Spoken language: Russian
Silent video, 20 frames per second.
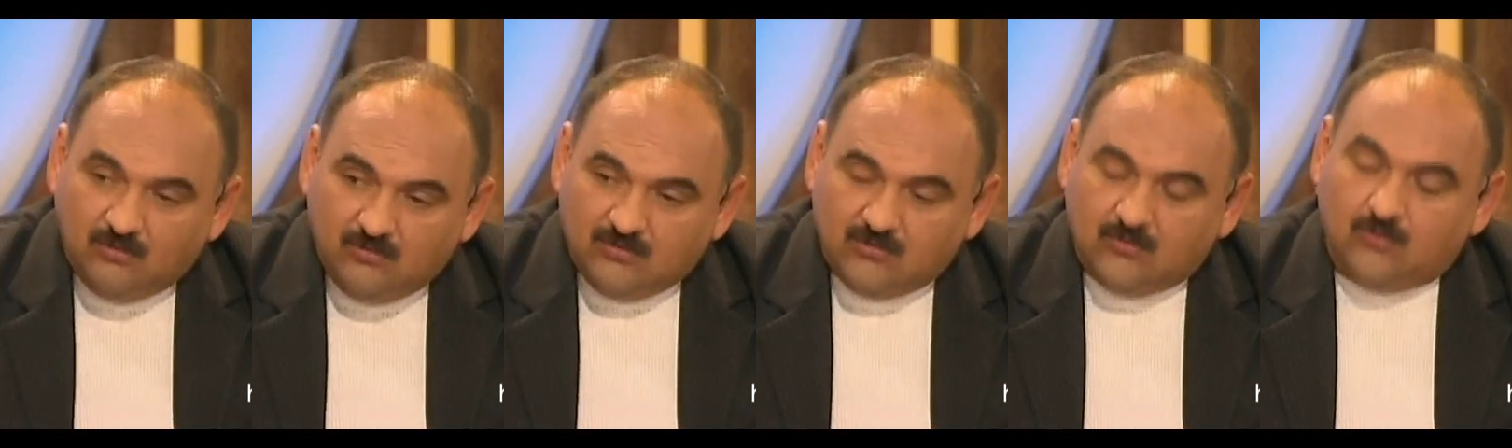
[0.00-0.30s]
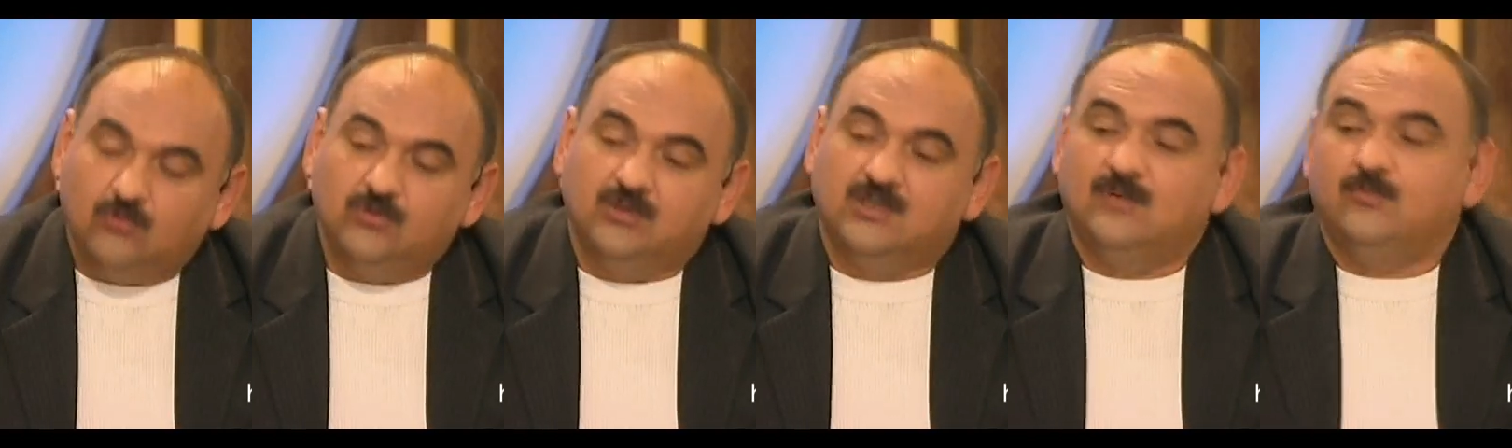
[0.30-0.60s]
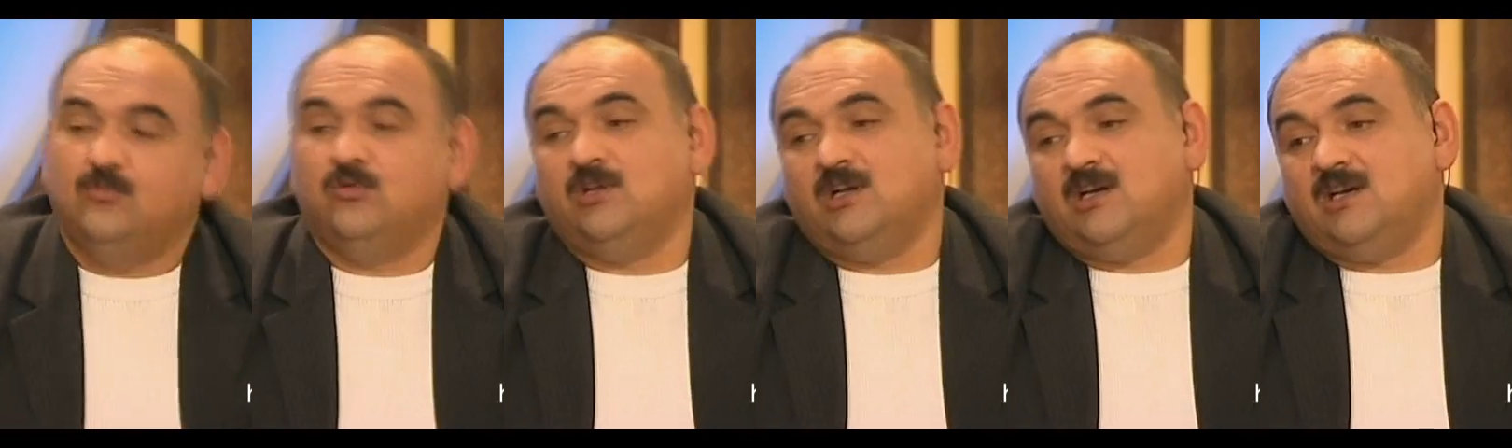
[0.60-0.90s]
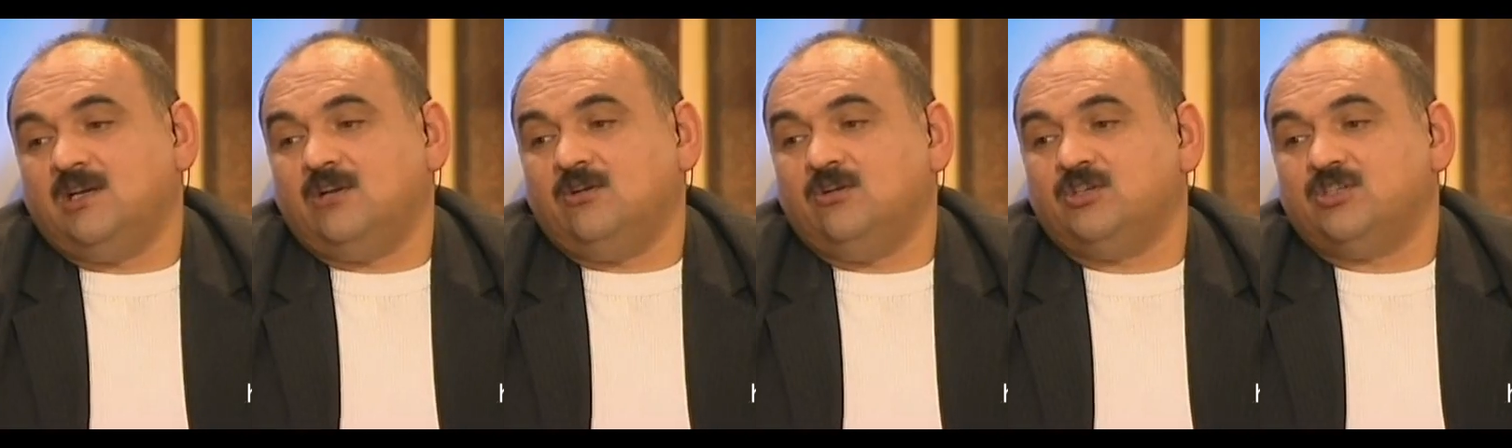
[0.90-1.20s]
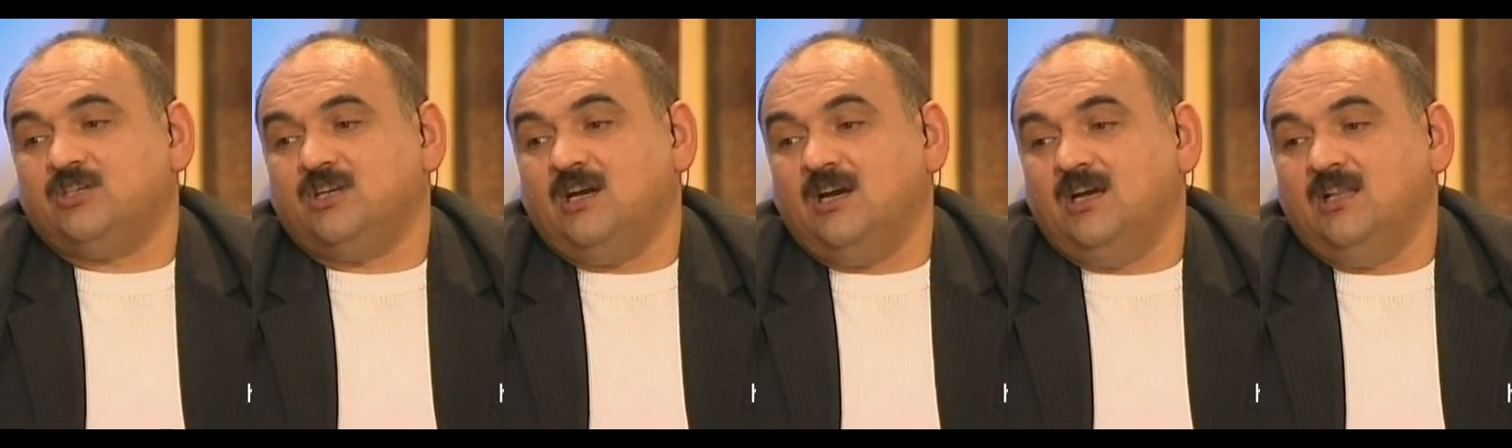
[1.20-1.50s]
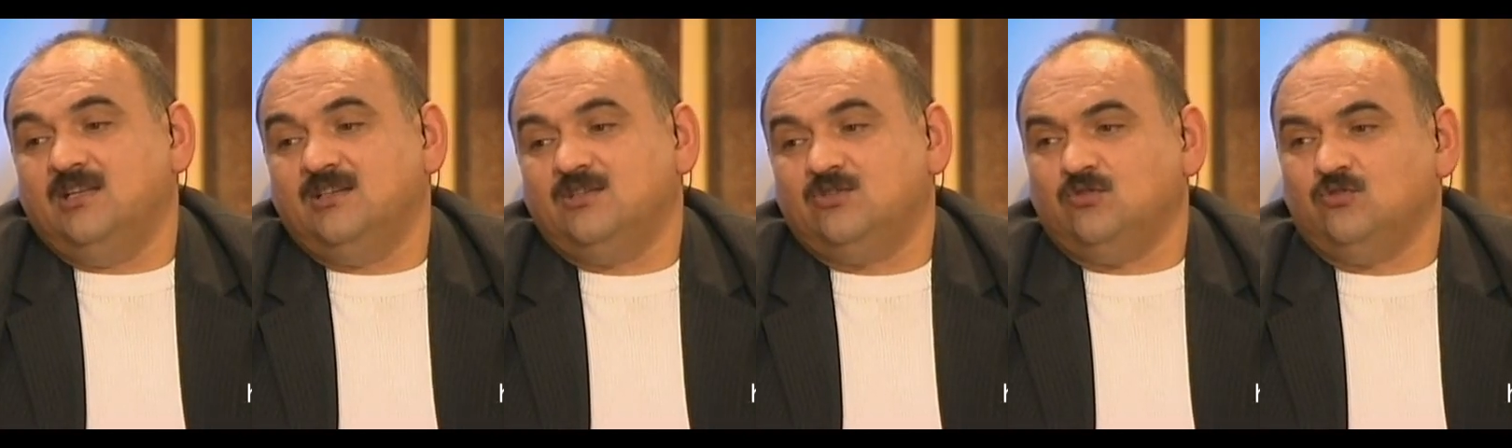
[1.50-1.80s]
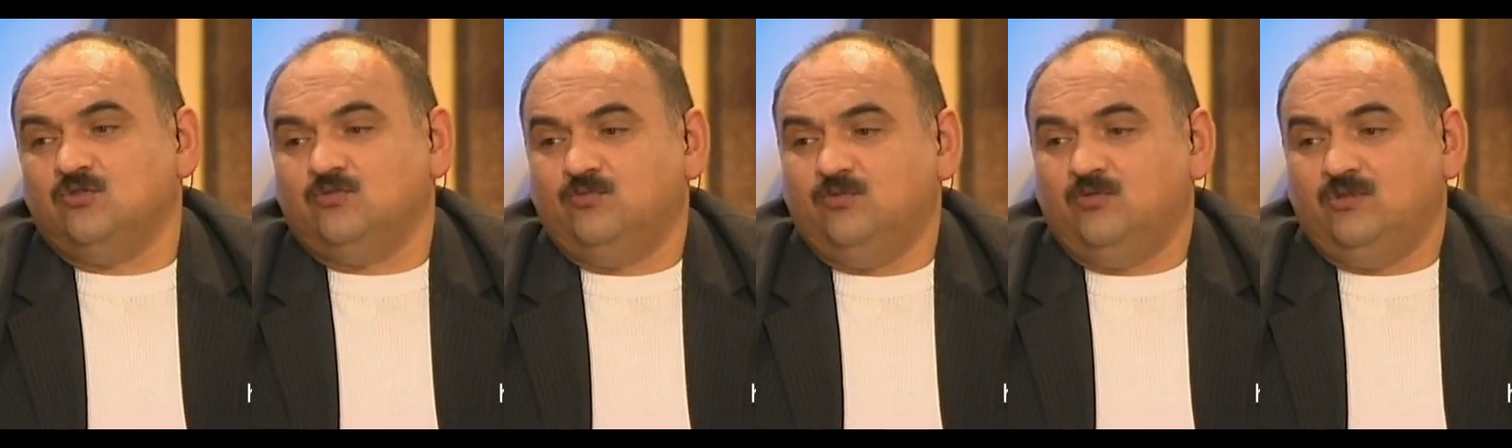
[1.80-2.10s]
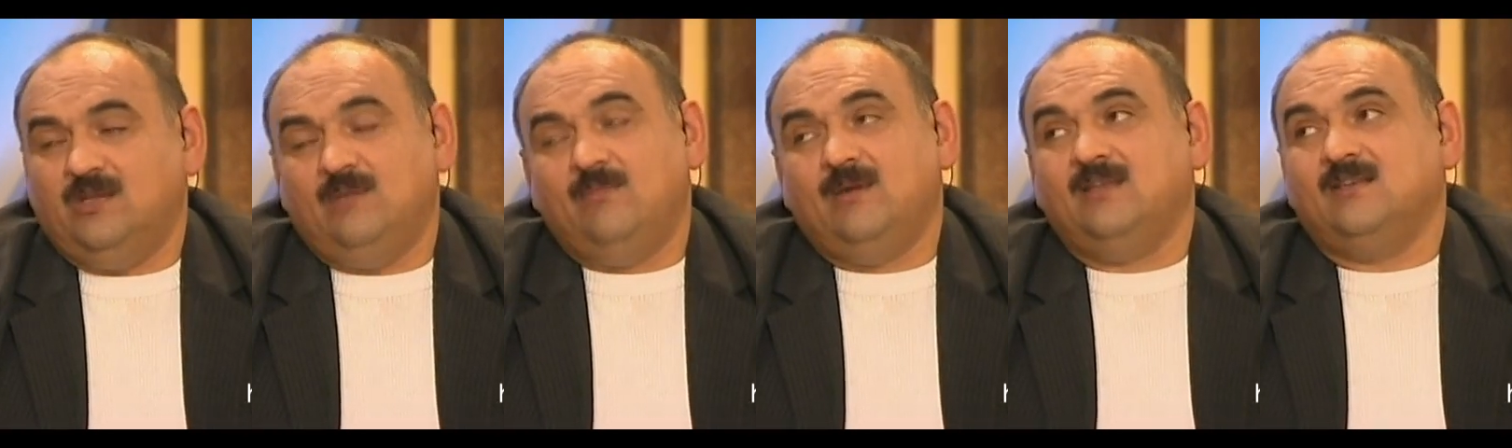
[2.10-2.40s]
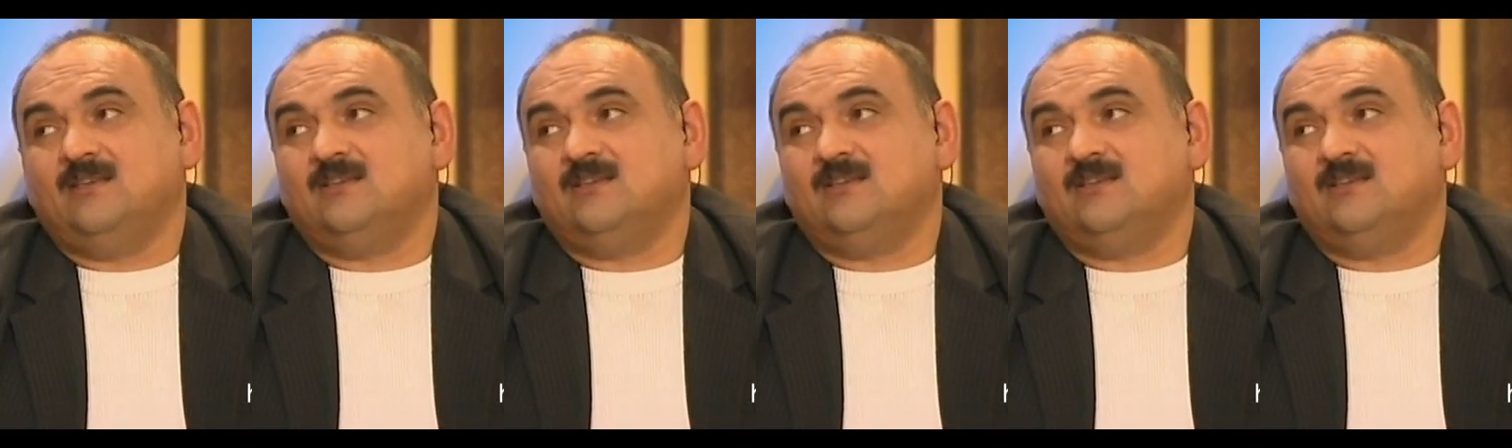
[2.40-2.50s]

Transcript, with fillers: утка была хорошая, але соус был для меня за